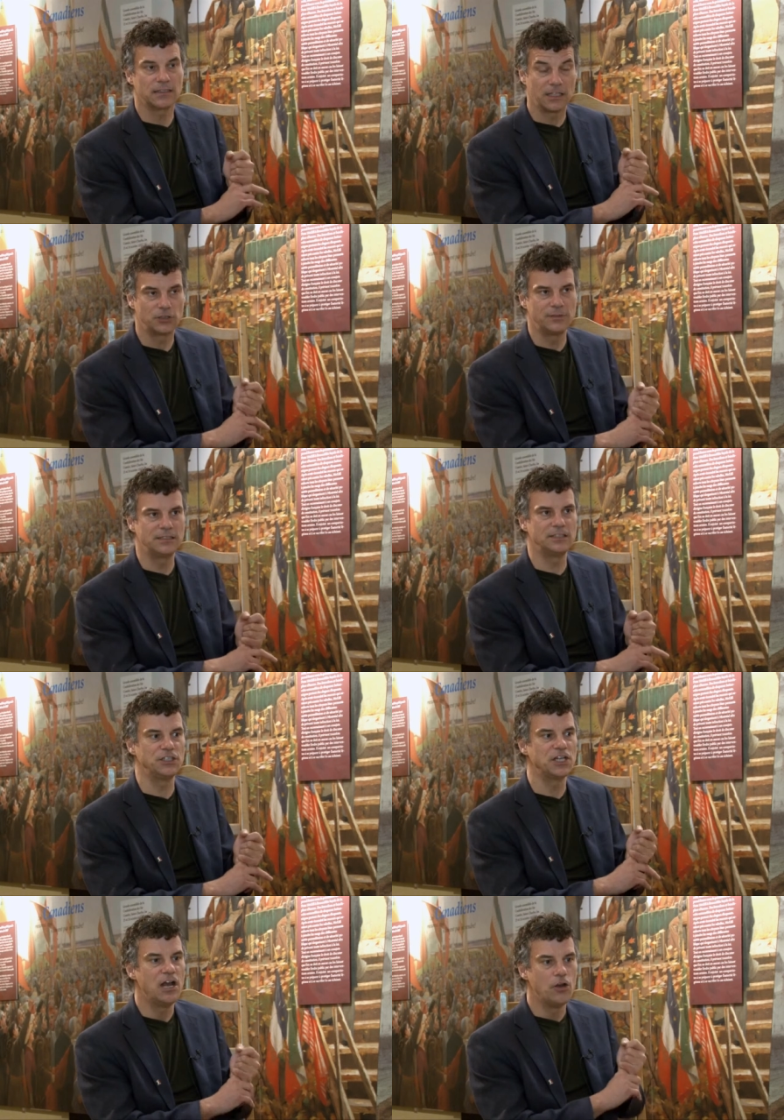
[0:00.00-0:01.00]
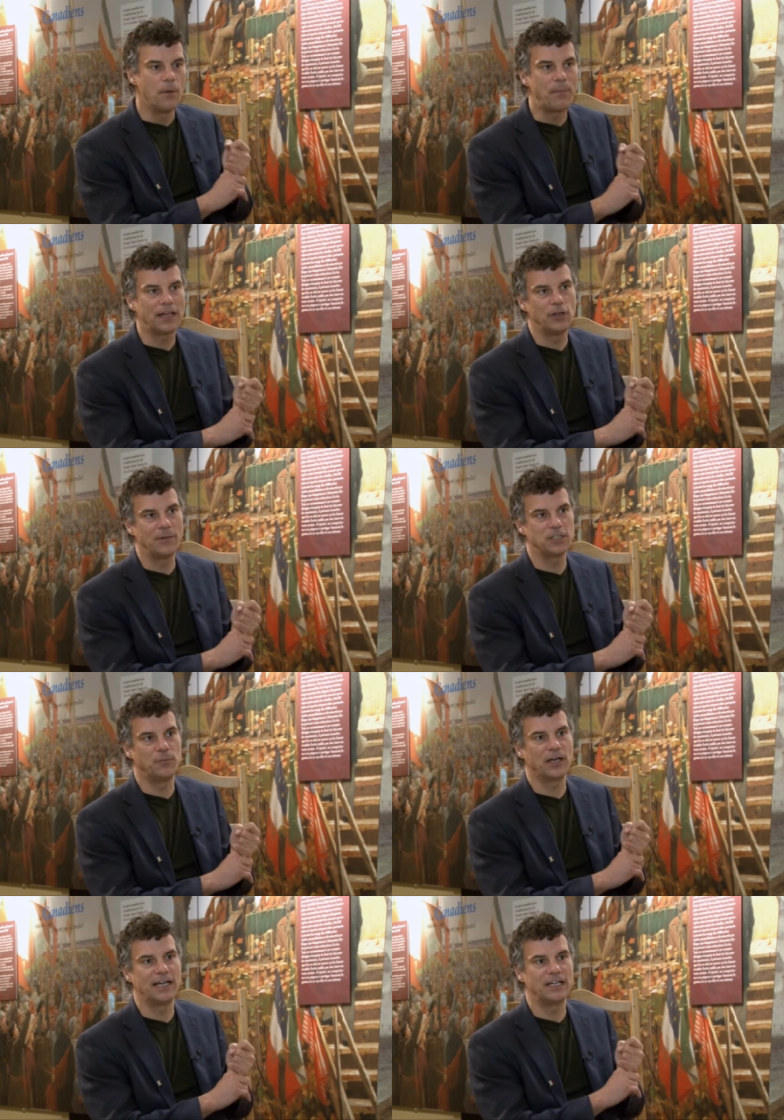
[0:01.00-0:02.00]
38, dis-je, le Parlement du
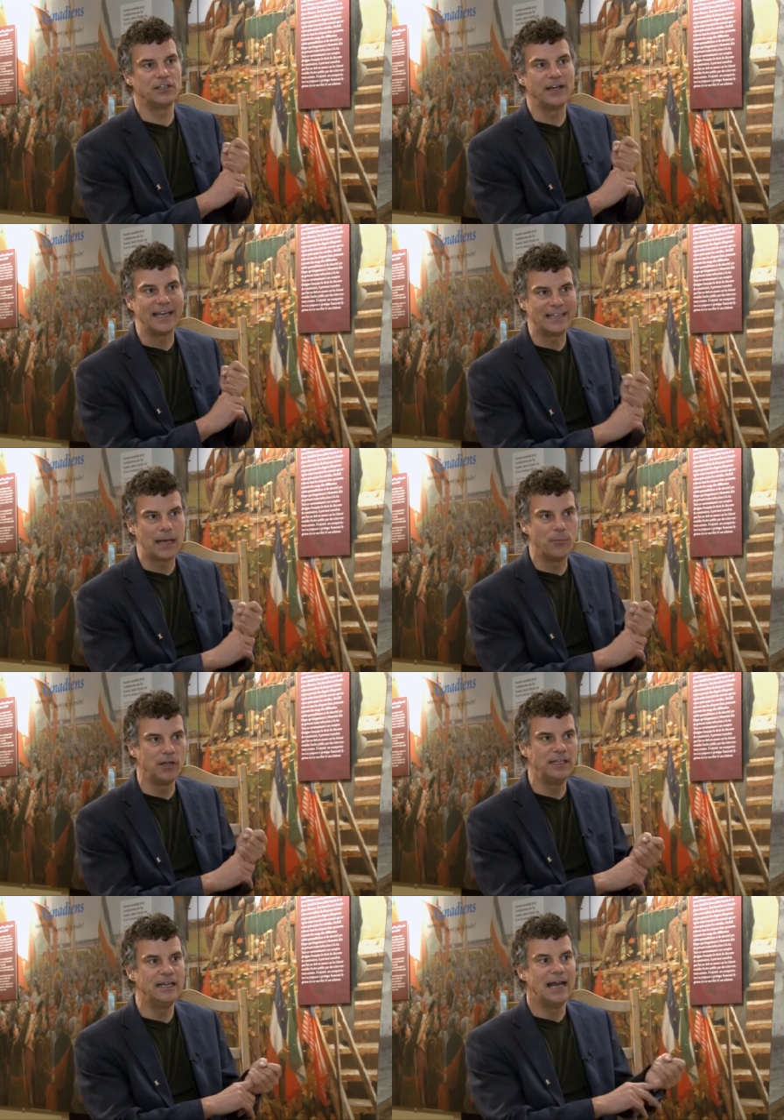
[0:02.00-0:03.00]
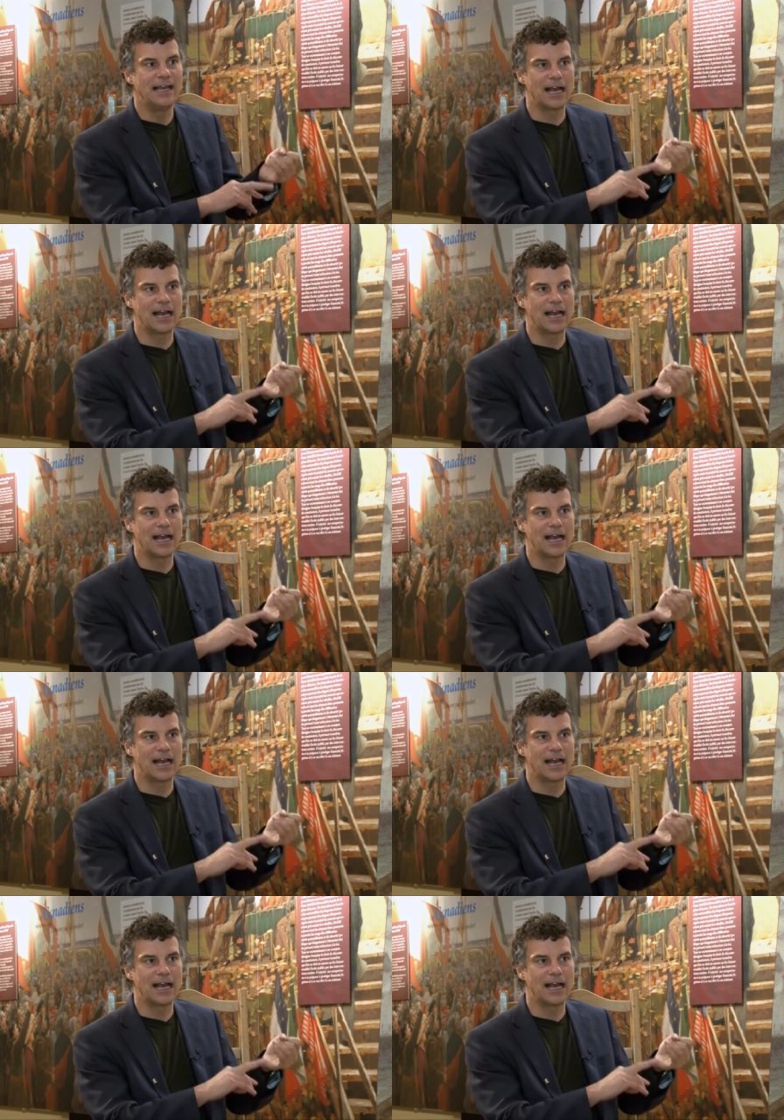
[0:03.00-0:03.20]
Bas-Canada est aboli,